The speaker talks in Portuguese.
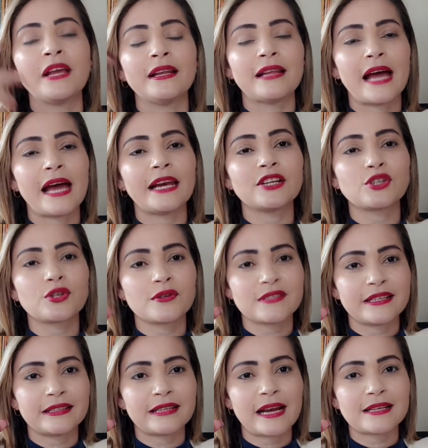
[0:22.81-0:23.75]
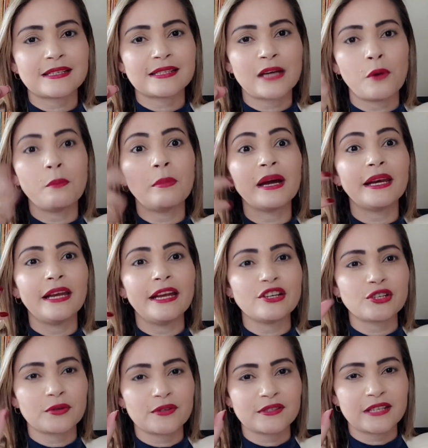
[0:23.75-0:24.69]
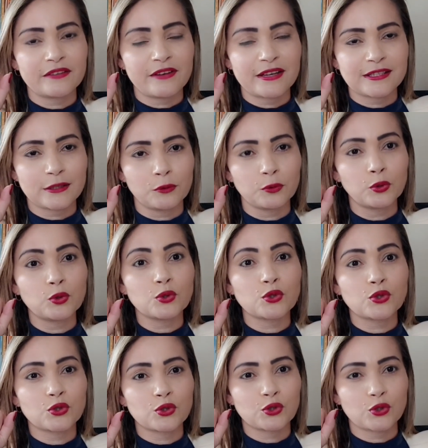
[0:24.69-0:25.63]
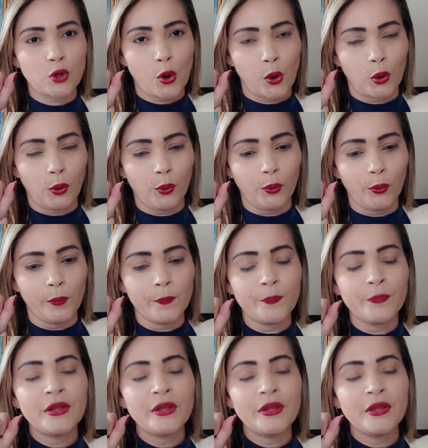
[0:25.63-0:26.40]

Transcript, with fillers: na área de concentração, manejo e conservação do solo.